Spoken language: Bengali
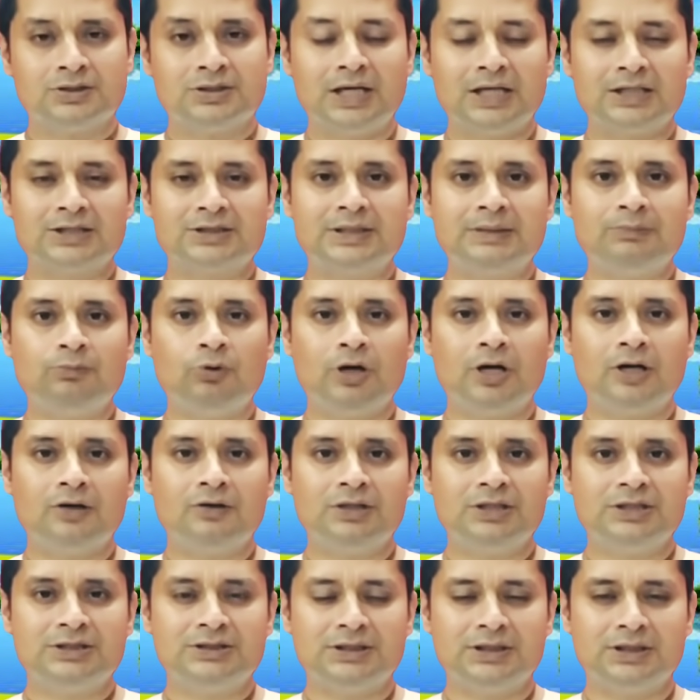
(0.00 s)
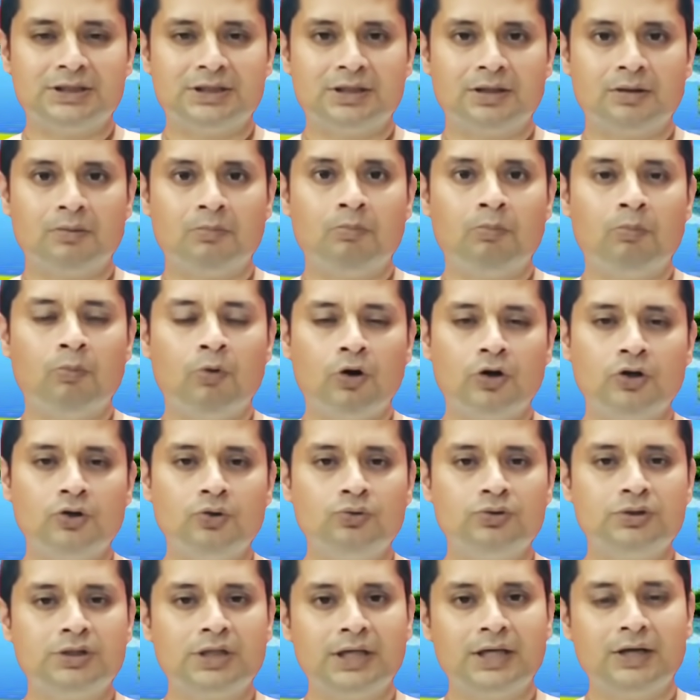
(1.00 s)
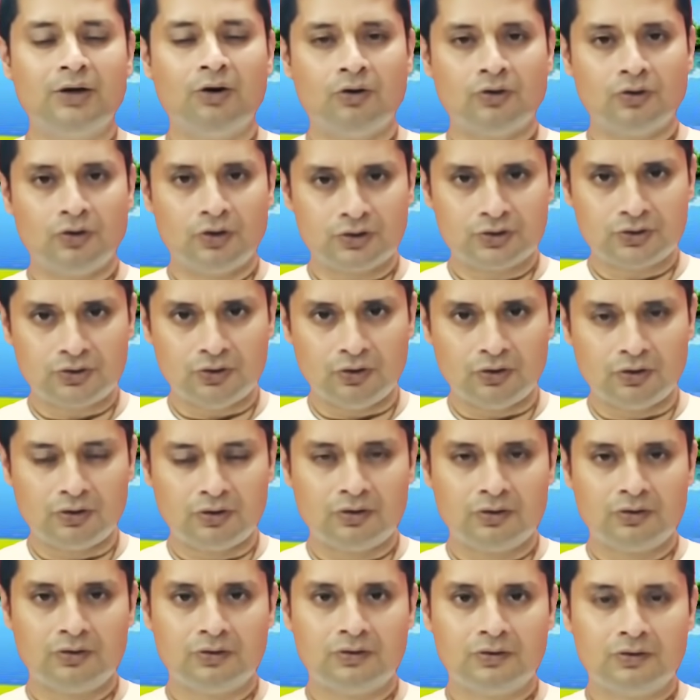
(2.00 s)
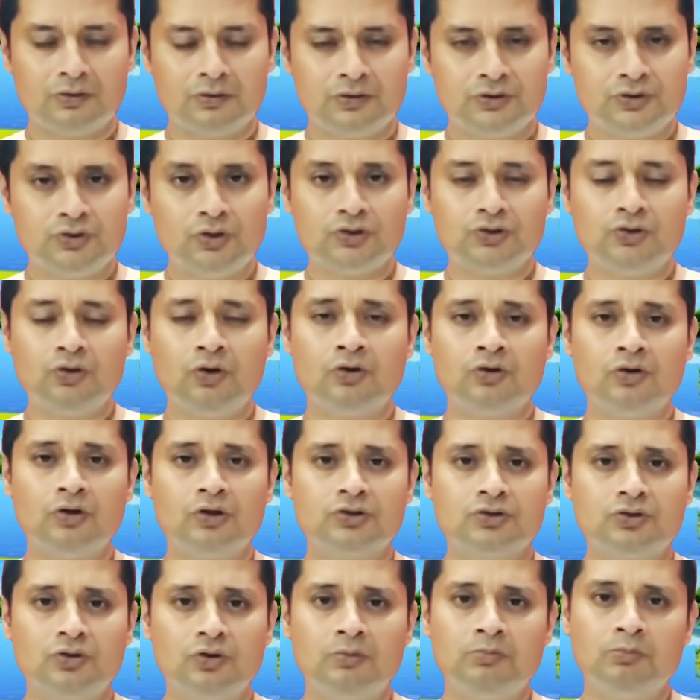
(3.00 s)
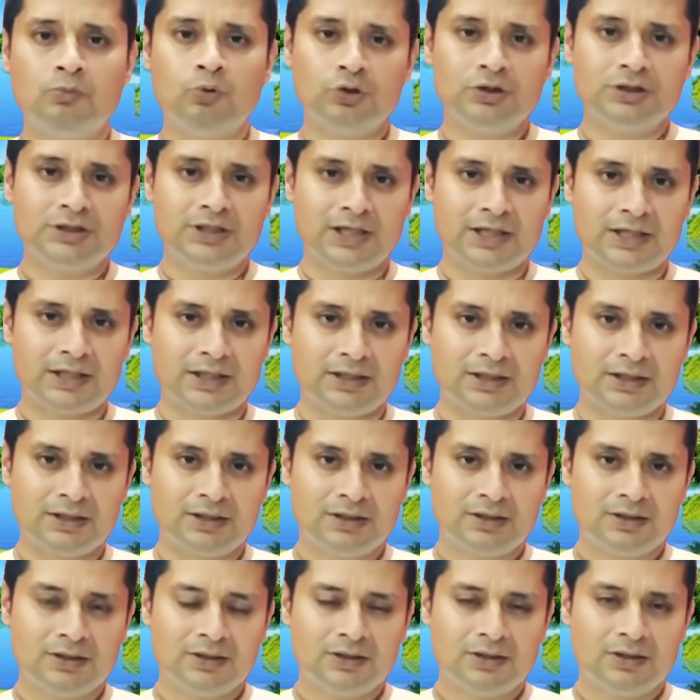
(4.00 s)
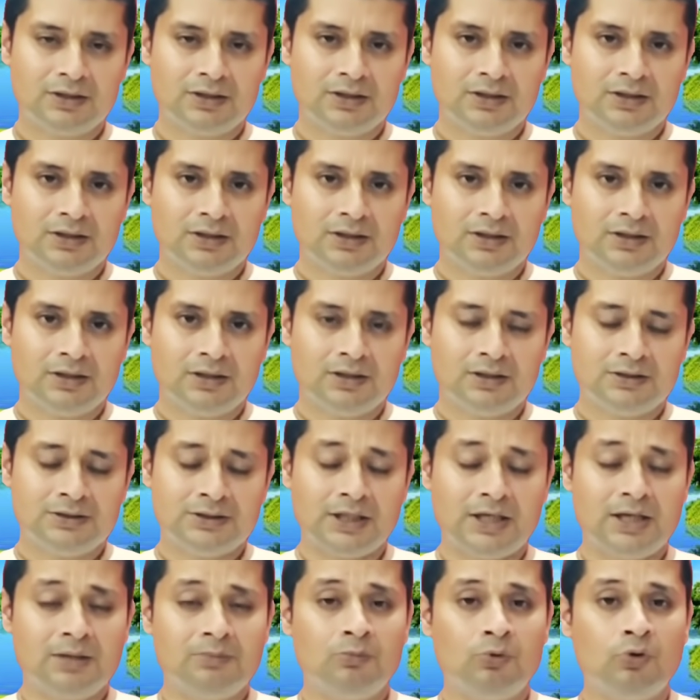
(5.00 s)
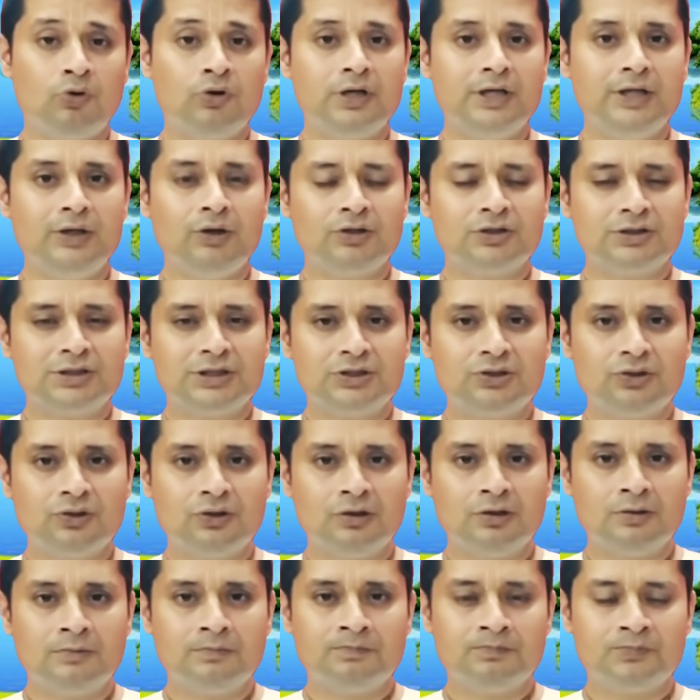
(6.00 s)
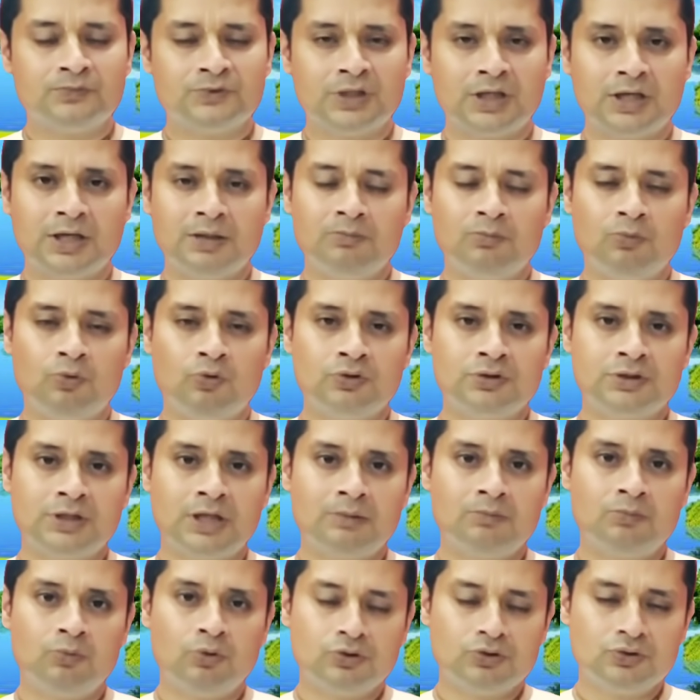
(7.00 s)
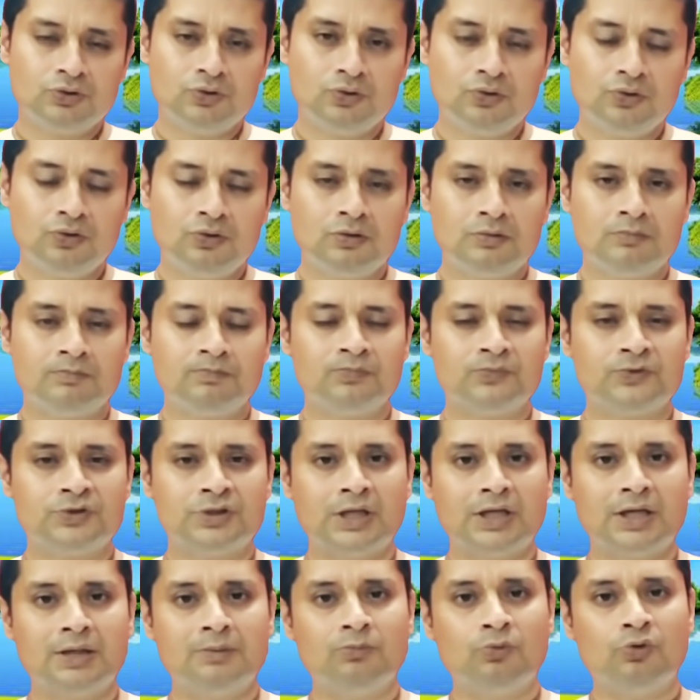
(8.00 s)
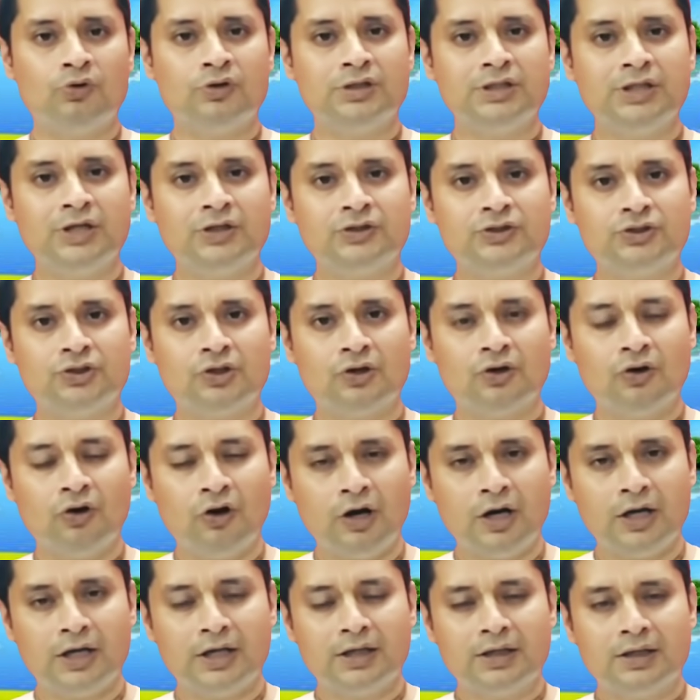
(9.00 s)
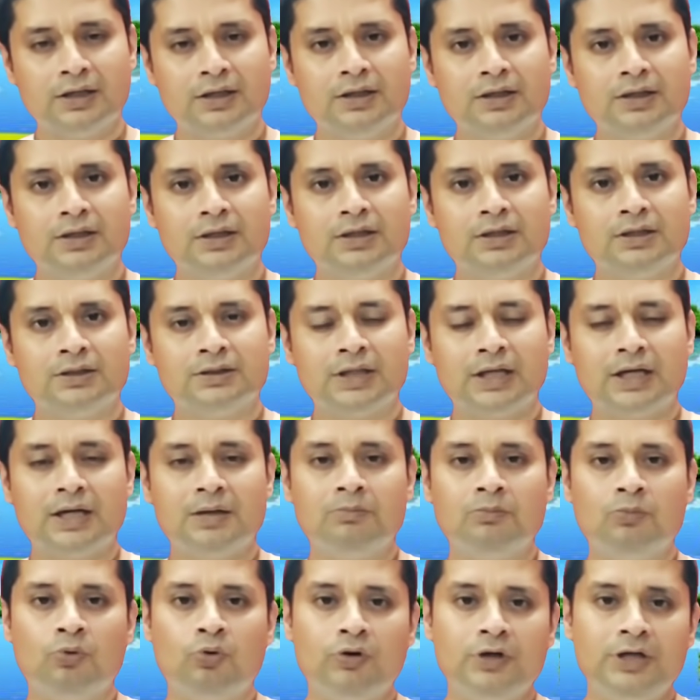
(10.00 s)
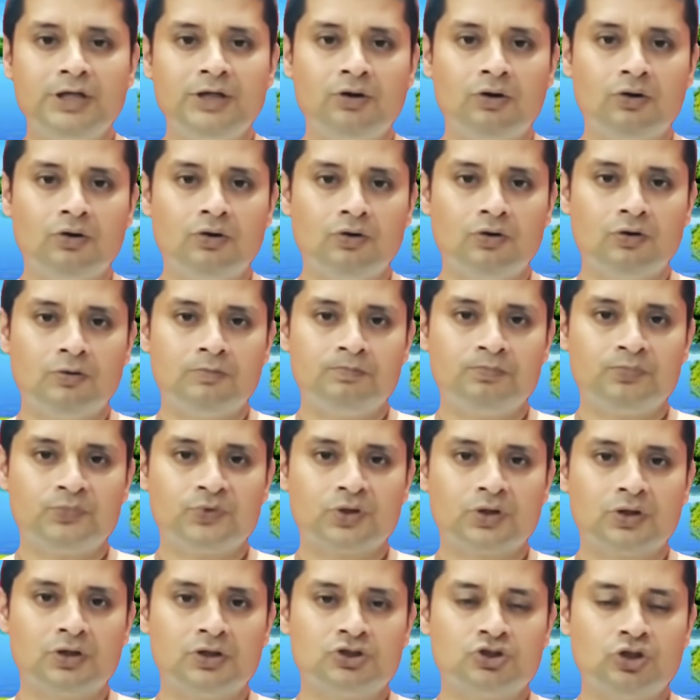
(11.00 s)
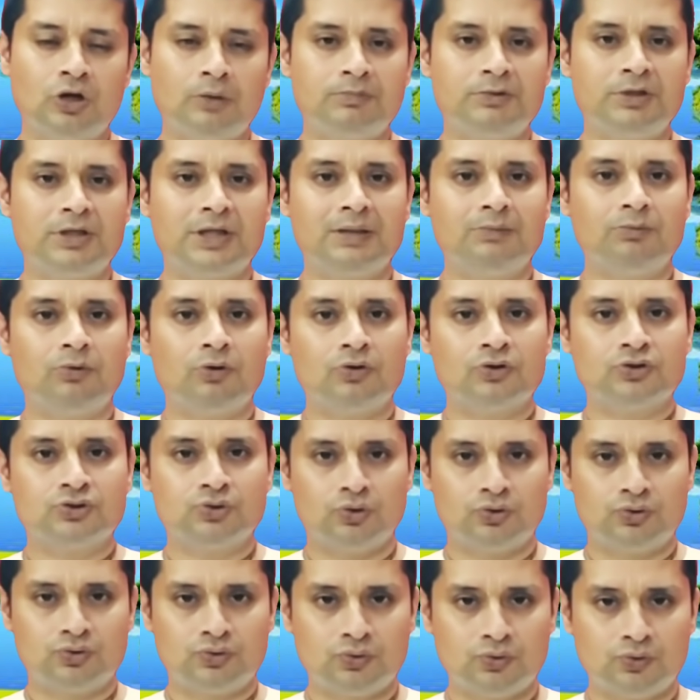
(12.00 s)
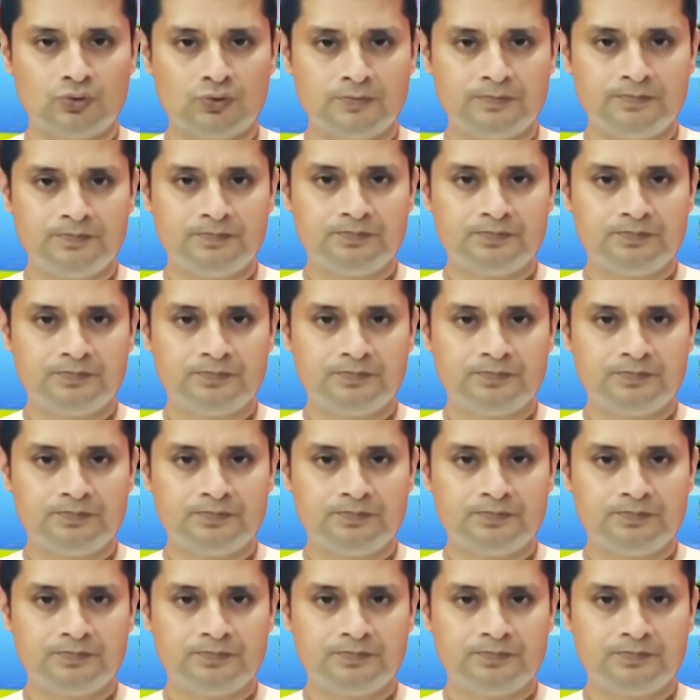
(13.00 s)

শাস্ত্রে বলা রয়েছে মনুতে অনর্থম যত অনর্থ মন থেকে যাদের মন নিয়ন্ত্রিত তাদের মন তার বন্ধু যাদের মন নিয়ন্ত্রিত নয় তাদের মনই হলো সব থেকে বড় শত্রু